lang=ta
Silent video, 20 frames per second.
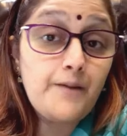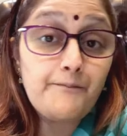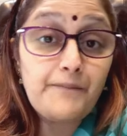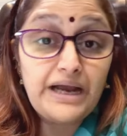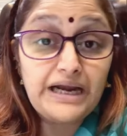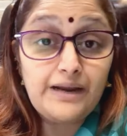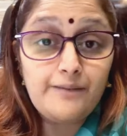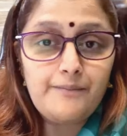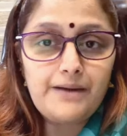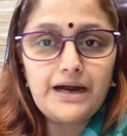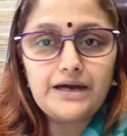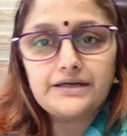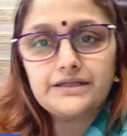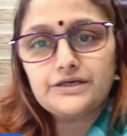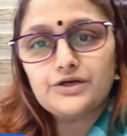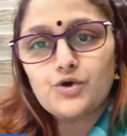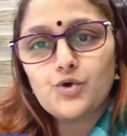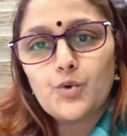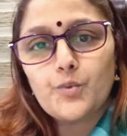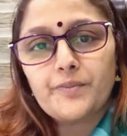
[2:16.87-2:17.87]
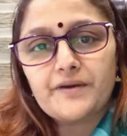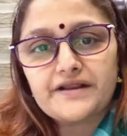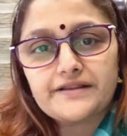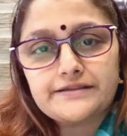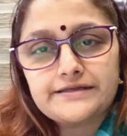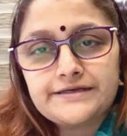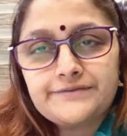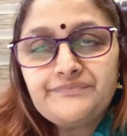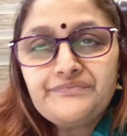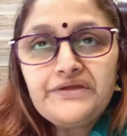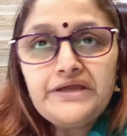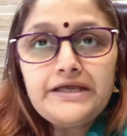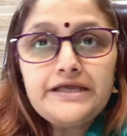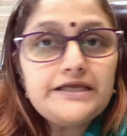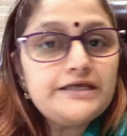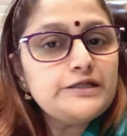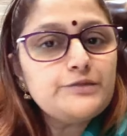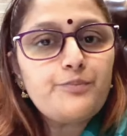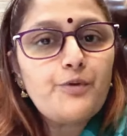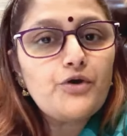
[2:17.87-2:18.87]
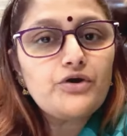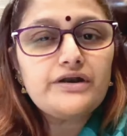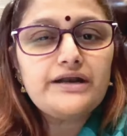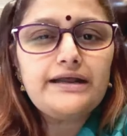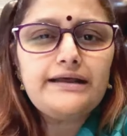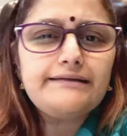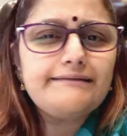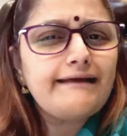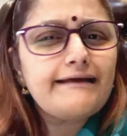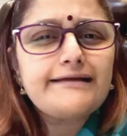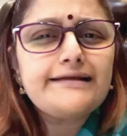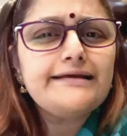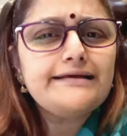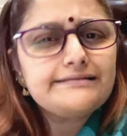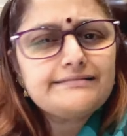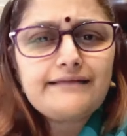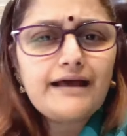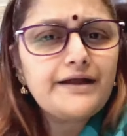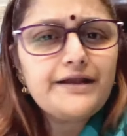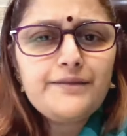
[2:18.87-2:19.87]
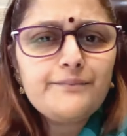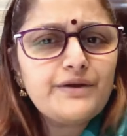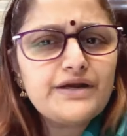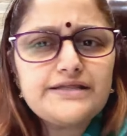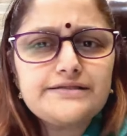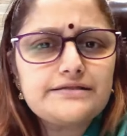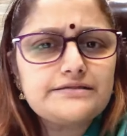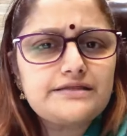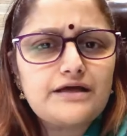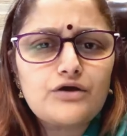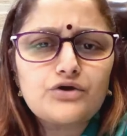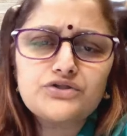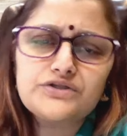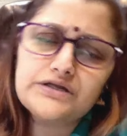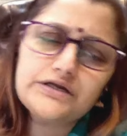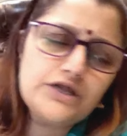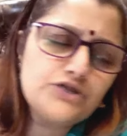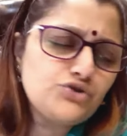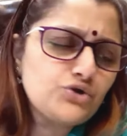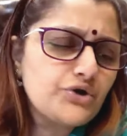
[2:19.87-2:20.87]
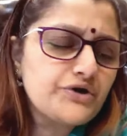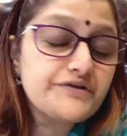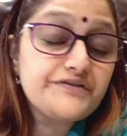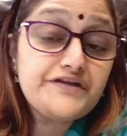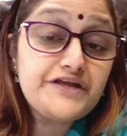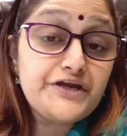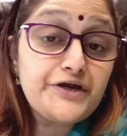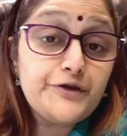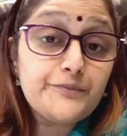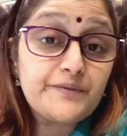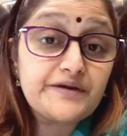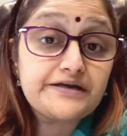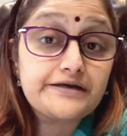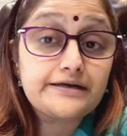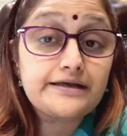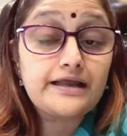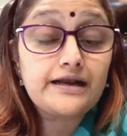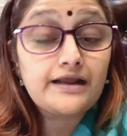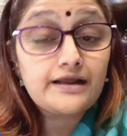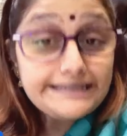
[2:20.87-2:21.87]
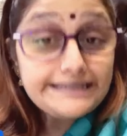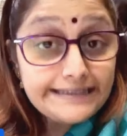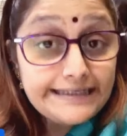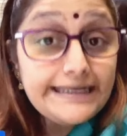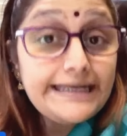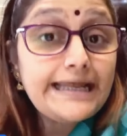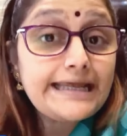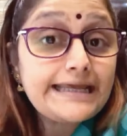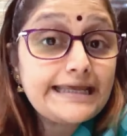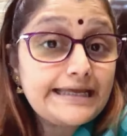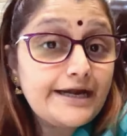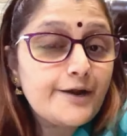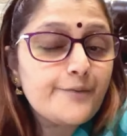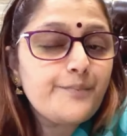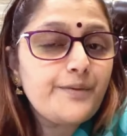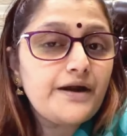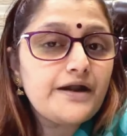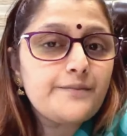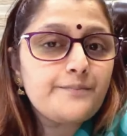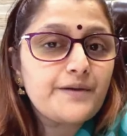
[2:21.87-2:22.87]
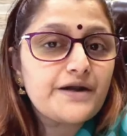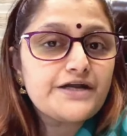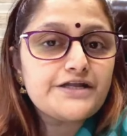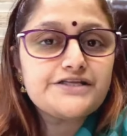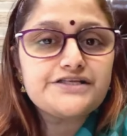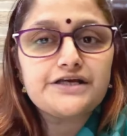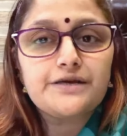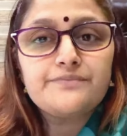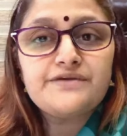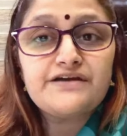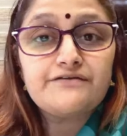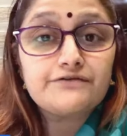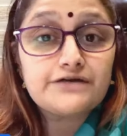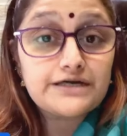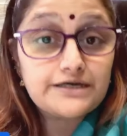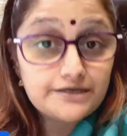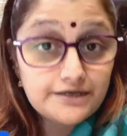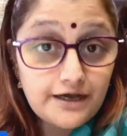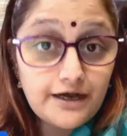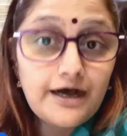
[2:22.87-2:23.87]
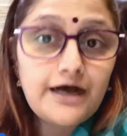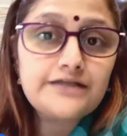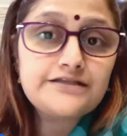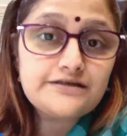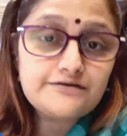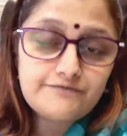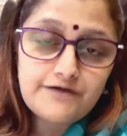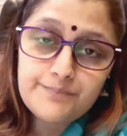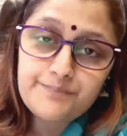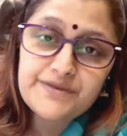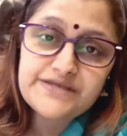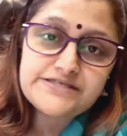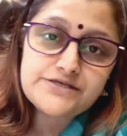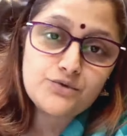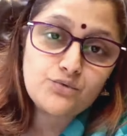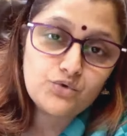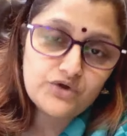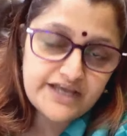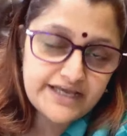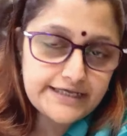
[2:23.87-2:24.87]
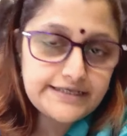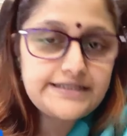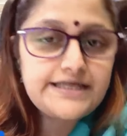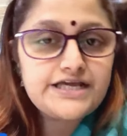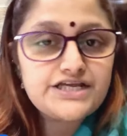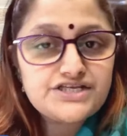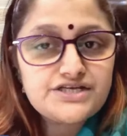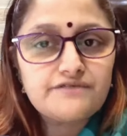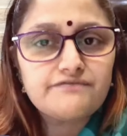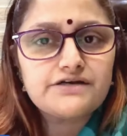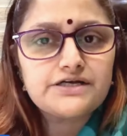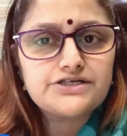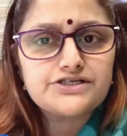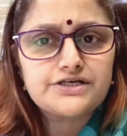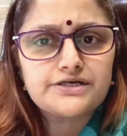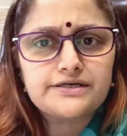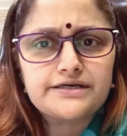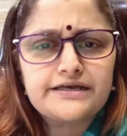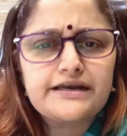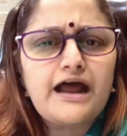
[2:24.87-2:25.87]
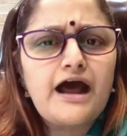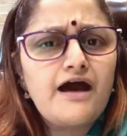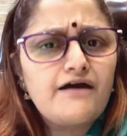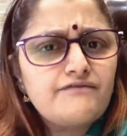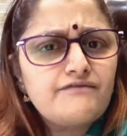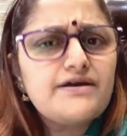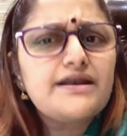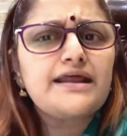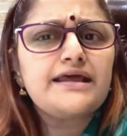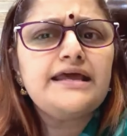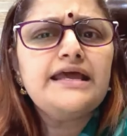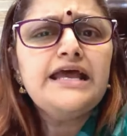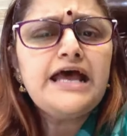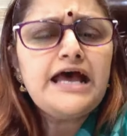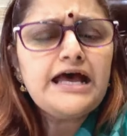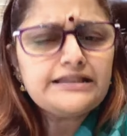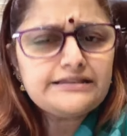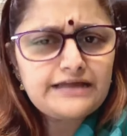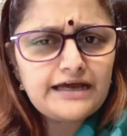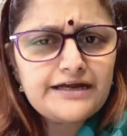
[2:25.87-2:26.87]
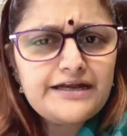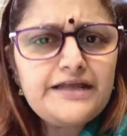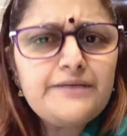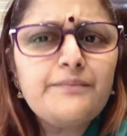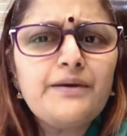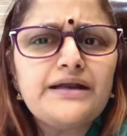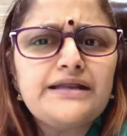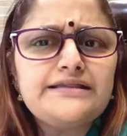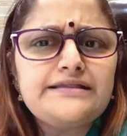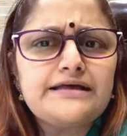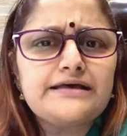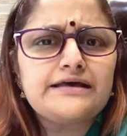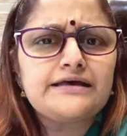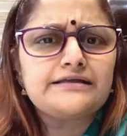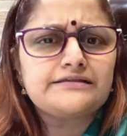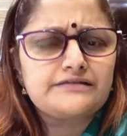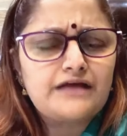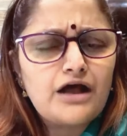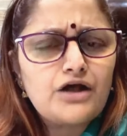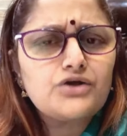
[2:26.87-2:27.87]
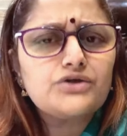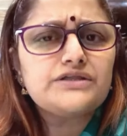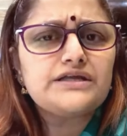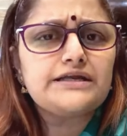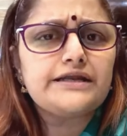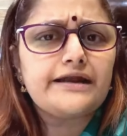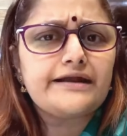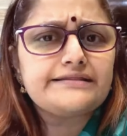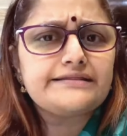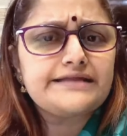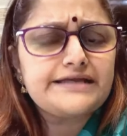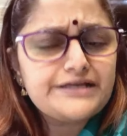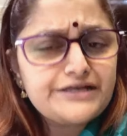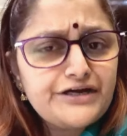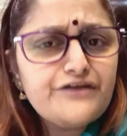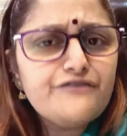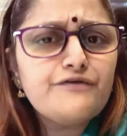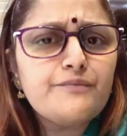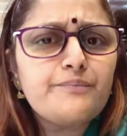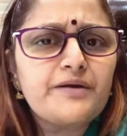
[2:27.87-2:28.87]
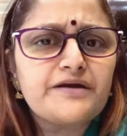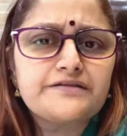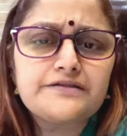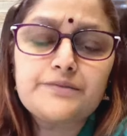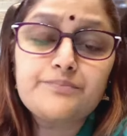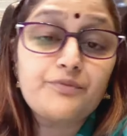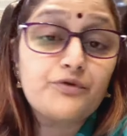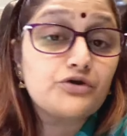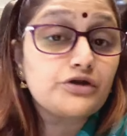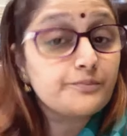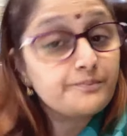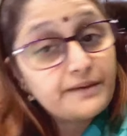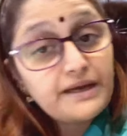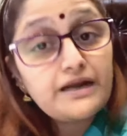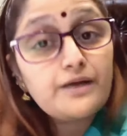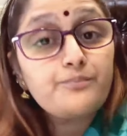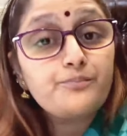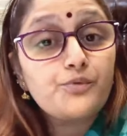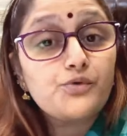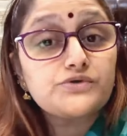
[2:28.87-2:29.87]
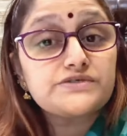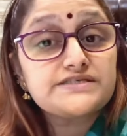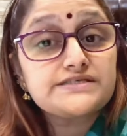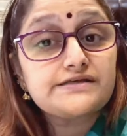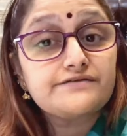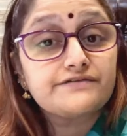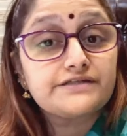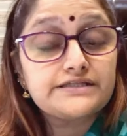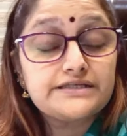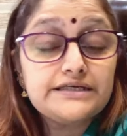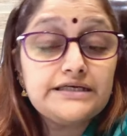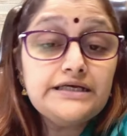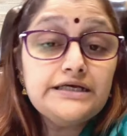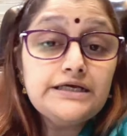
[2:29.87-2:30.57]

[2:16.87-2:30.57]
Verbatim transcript: மலமாடுன்னு கூப்பிடுறது இது போன்ற நிறைய தனி மனித தாக்குதல்ல தொடர்ந்து ஈடுபட்டிருக்கிறாரு இன்னைக்கு எடப்பாடி பழனிசாமி அவர்களுக்கு ஆதரவா பேசக்கூடிய இதே சவுக்கு சங்கர் அவரை தனி மனித தாக்குதல் நடத்தி இழிவுபடுத்தி போட்ட பல போஸ்ட வந்து